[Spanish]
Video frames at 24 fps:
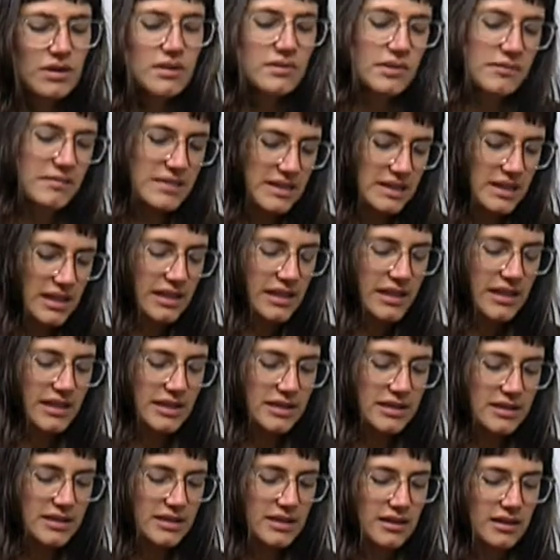en mis
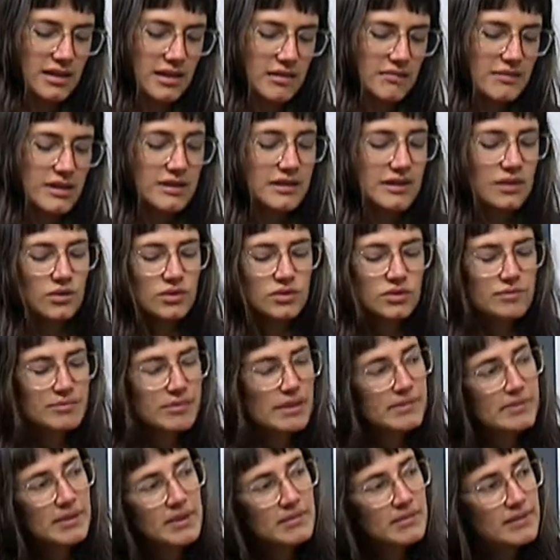talleres generalmente uso
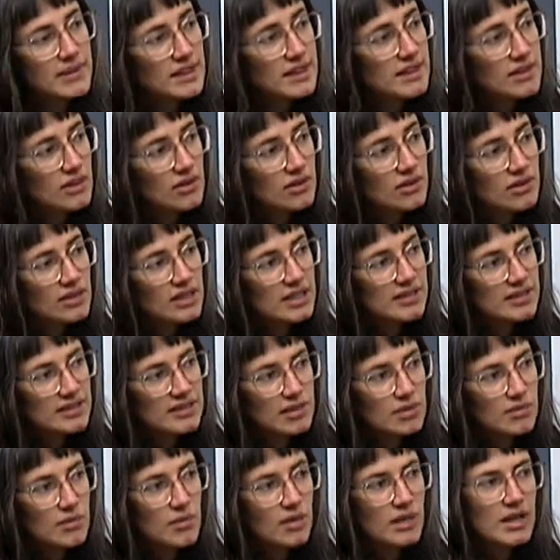papel brillo, que es
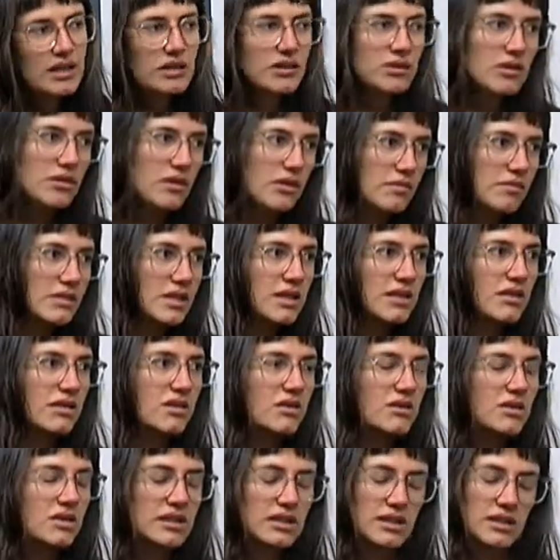como
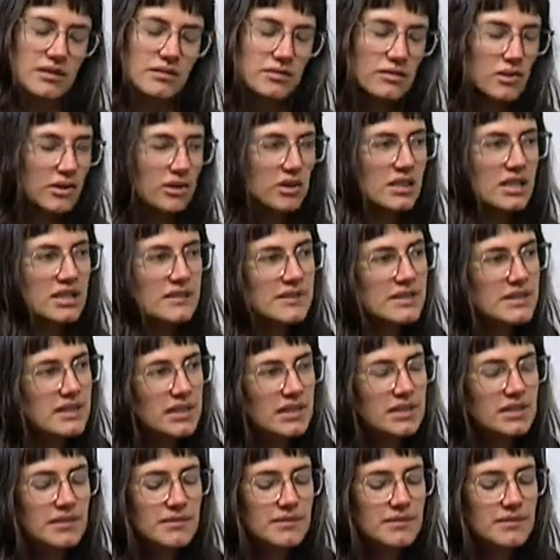económico y tiene colores bastante